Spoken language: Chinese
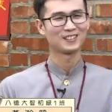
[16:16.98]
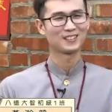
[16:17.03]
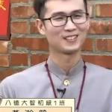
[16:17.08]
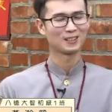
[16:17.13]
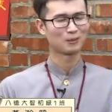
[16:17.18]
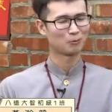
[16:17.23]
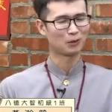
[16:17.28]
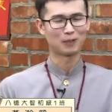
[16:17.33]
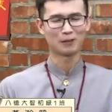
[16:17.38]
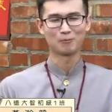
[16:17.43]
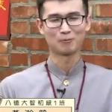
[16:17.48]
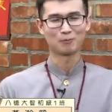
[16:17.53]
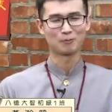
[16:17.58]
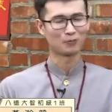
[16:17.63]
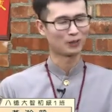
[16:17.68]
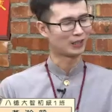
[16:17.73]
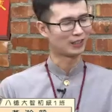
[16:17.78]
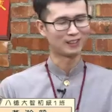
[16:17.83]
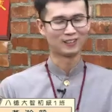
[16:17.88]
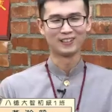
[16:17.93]
十遍
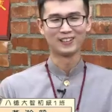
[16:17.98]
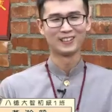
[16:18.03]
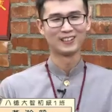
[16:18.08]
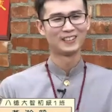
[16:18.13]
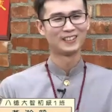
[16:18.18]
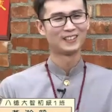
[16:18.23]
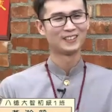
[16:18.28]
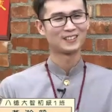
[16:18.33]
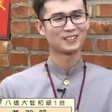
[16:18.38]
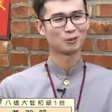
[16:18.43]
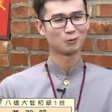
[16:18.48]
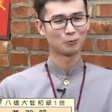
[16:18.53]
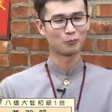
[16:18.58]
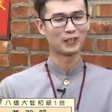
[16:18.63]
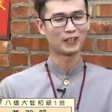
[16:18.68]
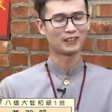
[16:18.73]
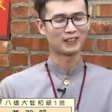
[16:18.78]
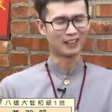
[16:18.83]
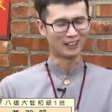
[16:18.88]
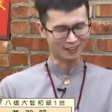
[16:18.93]
不要，十五
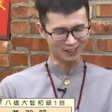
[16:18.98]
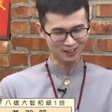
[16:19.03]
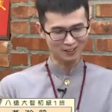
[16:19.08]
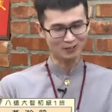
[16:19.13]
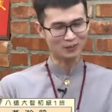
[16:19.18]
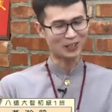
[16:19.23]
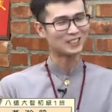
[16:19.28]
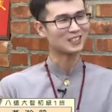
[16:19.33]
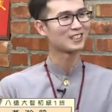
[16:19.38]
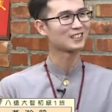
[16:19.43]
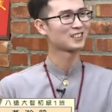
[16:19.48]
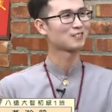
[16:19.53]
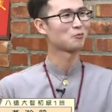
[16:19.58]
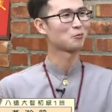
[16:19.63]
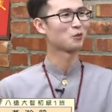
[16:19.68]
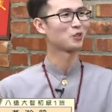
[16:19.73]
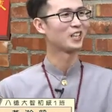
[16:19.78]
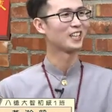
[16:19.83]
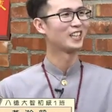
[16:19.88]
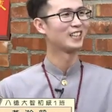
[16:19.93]
遍哦，马上
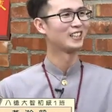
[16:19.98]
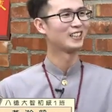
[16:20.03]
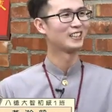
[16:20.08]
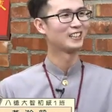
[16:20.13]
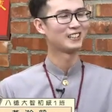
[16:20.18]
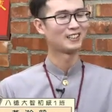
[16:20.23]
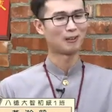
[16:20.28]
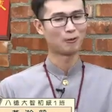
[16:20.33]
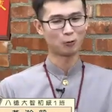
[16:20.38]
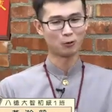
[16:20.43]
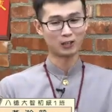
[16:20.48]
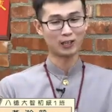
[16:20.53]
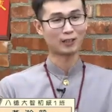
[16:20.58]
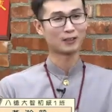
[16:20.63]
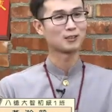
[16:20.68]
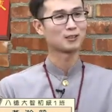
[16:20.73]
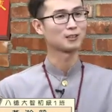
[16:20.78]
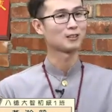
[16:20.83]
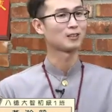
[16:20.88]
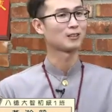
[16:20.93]
请不会，我问
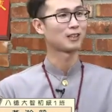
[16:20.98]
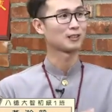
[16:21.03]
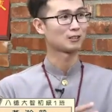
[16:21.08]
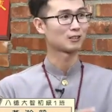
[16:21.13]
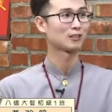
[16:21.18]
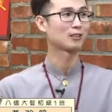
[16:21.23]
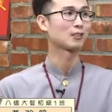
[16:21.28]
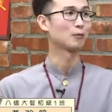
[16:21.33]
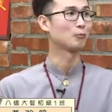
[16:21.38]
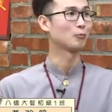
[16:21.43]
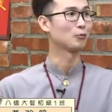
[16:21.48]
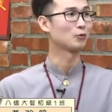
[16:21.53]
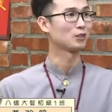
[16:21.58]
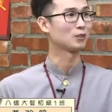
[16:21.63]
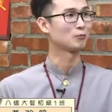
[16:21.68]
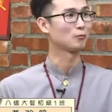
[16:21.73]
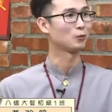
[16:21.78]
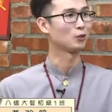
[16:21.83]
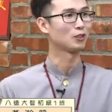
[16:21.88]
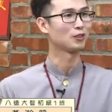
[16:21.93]
两次，两次什
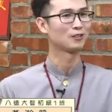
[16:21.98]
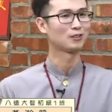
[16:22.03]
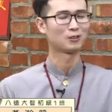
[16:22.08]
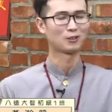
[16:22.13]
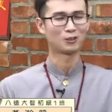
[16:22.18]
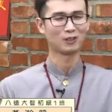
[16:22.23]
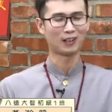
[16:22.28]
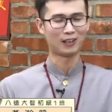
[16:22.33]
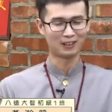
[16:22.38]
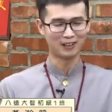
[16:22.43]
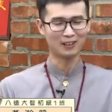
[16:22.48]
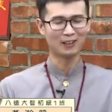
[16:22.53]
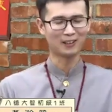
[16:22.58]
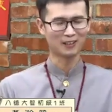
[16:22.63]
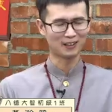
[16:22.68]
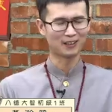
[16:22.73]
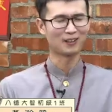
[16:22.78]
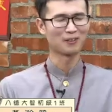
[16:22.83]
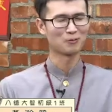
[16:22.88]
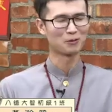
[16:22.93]
请不会，我说好，
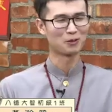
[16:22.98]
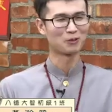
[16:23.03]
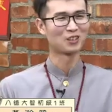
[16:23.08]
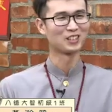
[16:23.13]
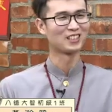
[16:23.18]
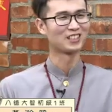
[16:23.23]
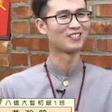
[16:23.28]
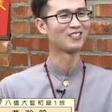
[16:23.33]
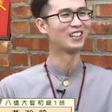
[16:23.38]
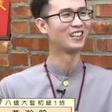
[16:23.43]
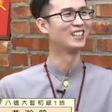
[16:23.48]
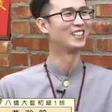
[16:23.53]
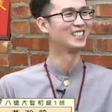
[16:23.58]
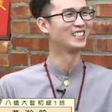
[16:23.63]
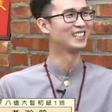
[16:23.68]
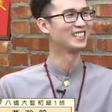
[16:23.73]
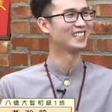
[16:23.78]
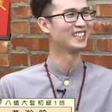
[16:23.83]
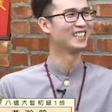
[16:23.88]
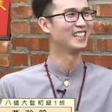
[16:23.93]
好，好，没问题，没问题。